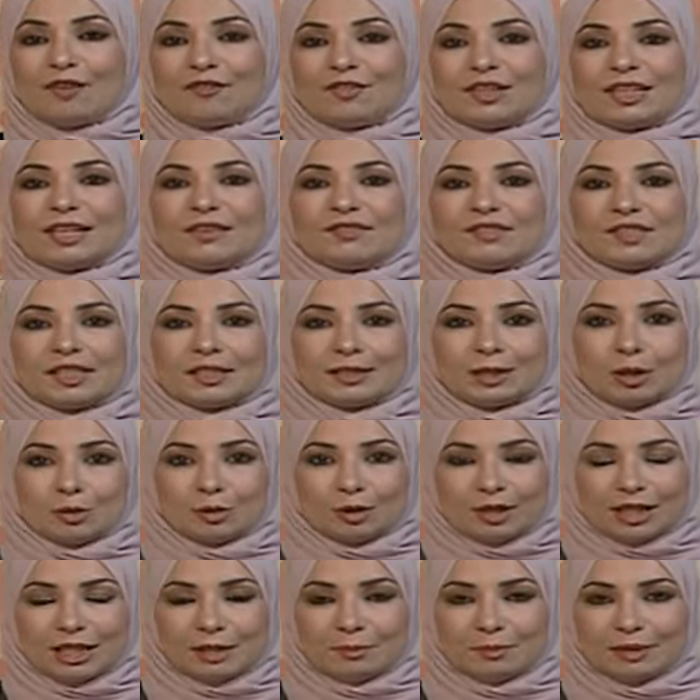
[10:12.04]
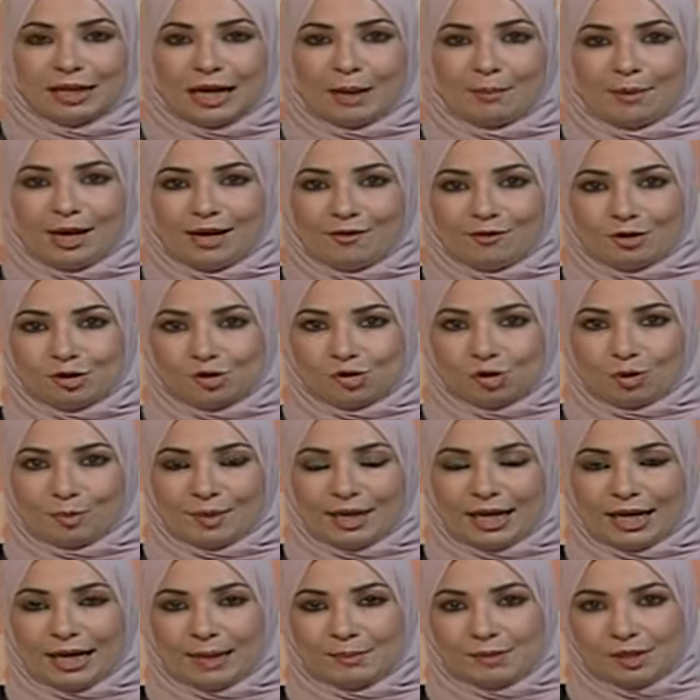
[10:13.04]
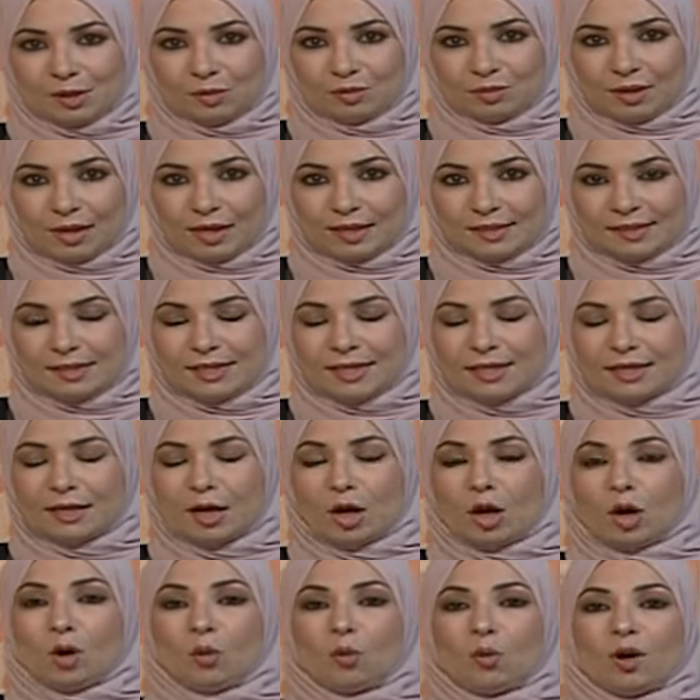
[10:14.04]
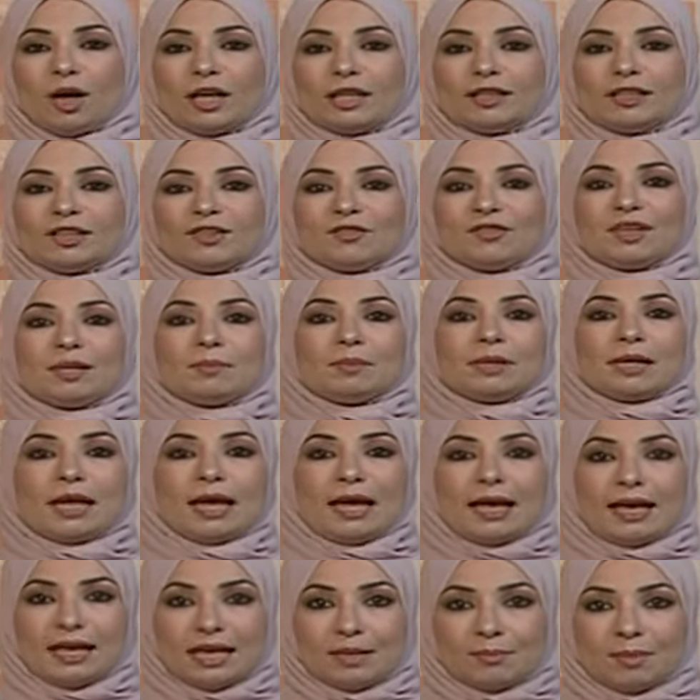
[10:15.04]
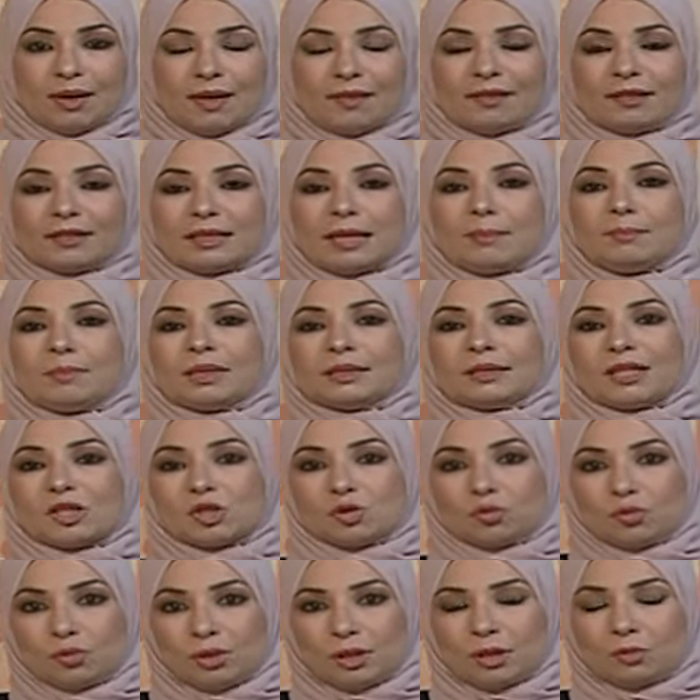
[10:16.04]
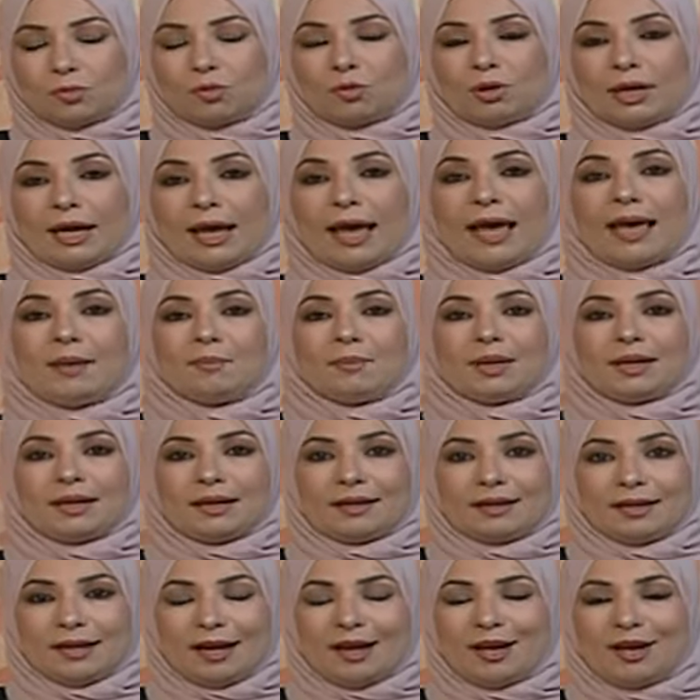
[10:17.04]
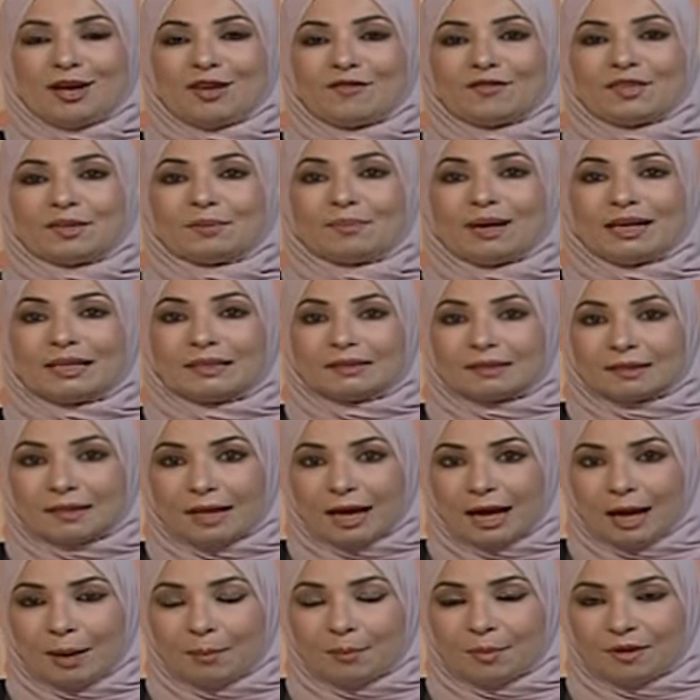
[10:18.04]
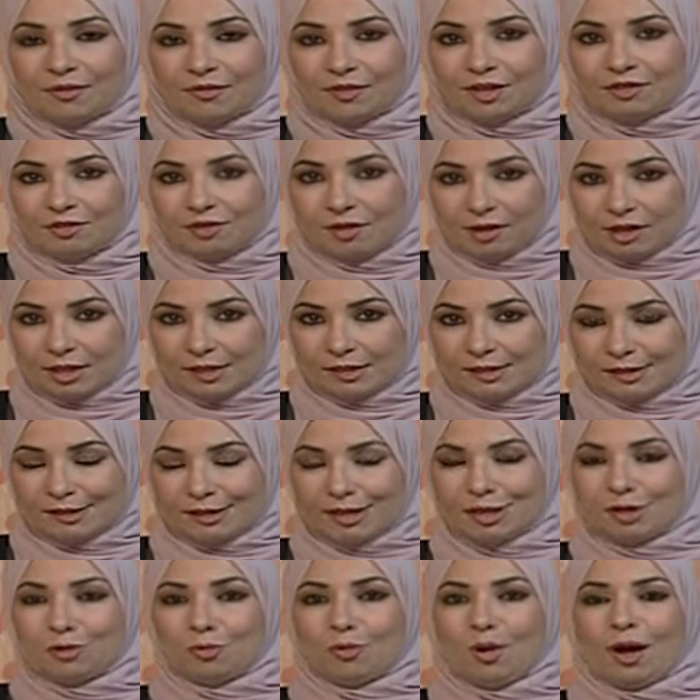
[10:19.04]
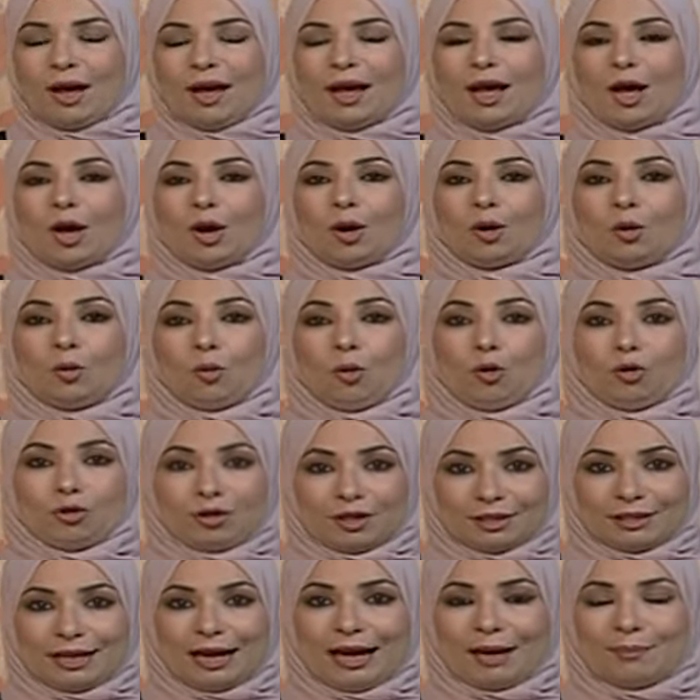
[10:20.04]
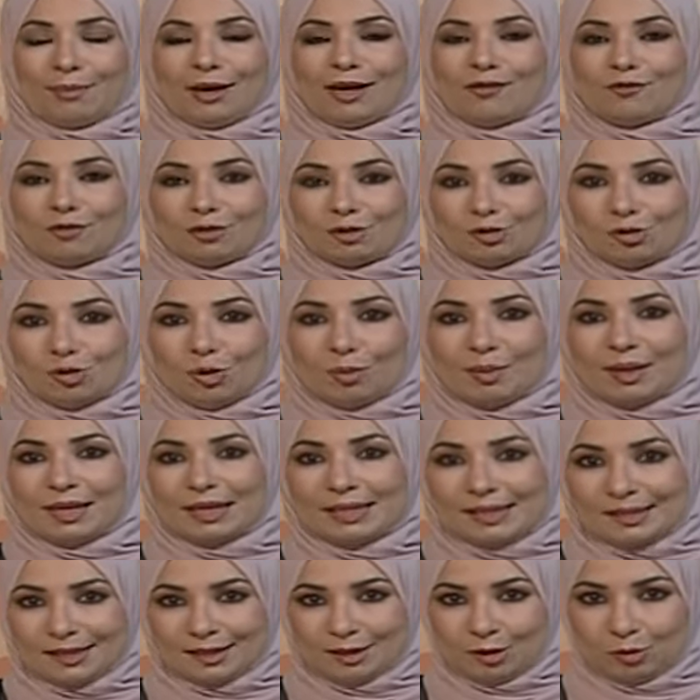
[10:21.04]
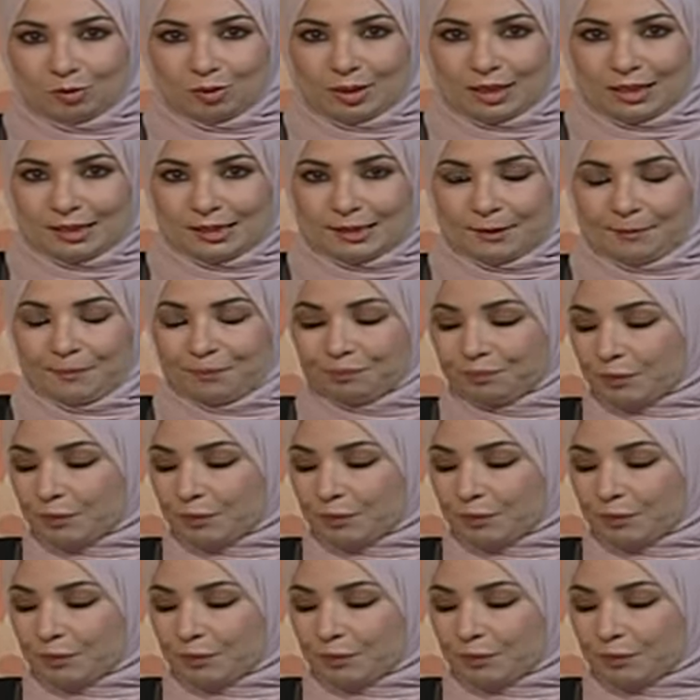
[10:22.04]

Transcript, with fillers: في نفس التوقيت من عام 1935 وأيضا فيلم الهارب الذي تم تصويره كاملا في بيت لحم في فلسطين وعرض عام 1936